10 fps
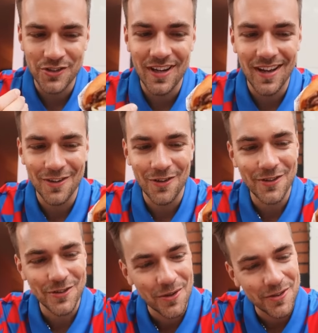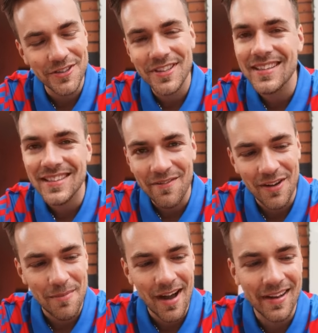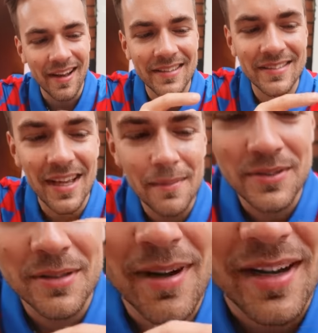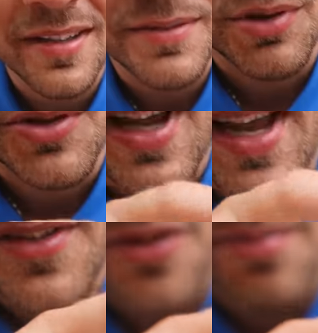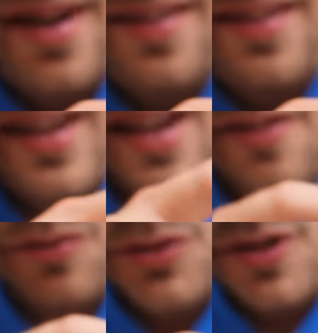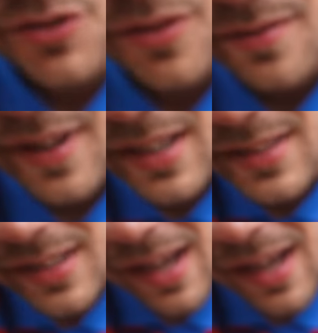schlagen, Leute. Guckt euch das einfach mal an. Ein selbstgebackenes Potato Bun, wunderschön weich,